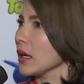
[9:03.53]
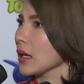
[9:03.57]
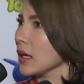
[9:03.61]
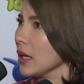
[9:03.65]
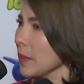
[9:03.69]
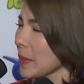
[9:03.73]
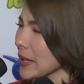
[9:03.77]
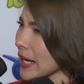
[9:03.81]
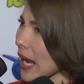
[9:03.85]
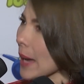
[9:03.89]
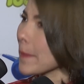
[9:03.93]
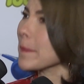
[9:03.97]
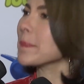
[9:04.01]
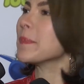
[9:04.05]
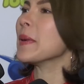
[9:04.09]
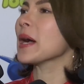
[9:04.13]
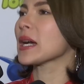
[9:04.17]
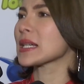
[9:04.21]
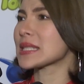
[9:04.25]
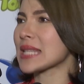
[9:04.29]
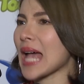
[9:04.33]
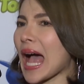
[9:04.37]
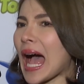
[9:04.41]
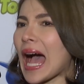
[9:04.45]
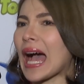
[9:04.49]
คือมานั่งปรึ
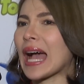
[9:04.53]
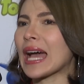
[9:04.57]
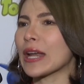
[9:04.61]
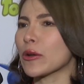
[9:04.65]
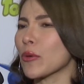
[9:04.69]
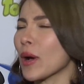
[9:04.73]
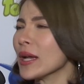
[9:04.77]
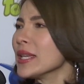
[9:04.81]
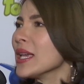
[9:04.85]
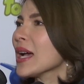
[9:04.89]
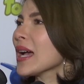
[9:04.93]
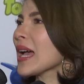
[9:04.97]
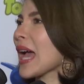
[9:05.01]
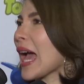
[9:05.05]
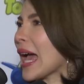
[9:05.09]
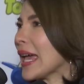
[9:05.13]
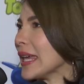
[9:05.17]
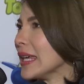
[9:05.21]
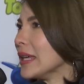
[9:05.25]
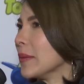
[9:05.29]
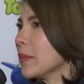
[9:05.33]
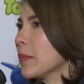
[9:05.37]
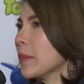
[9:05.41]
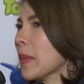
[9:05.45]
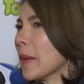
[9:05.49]
กษากันว่ายังไง
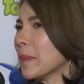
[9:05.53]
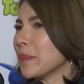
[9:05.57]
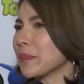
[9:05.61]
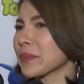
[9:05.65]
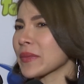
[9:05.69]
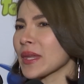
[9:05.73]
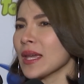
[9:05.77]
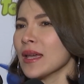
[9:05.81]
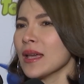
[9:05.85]
แบบ